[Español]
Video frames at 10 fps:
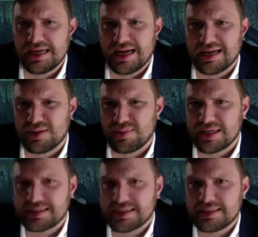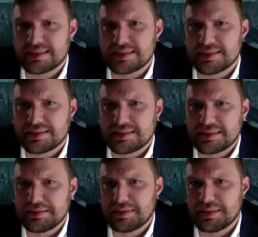al igual que
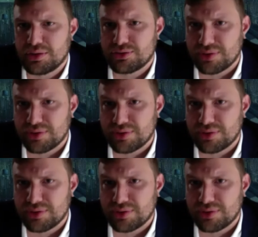los